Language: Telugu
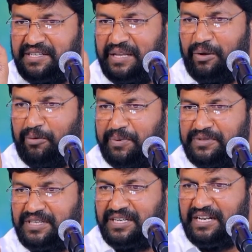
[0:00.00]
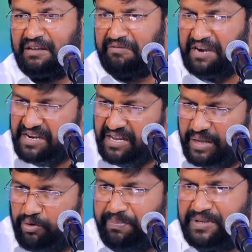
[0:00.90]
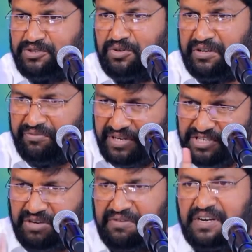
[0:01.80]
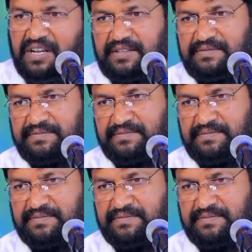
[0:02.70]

ఏ చిన్న లోపం జరిగిన వెంటనే ఒప్పేసుకొని ఫ్రెష్ అవ్వండి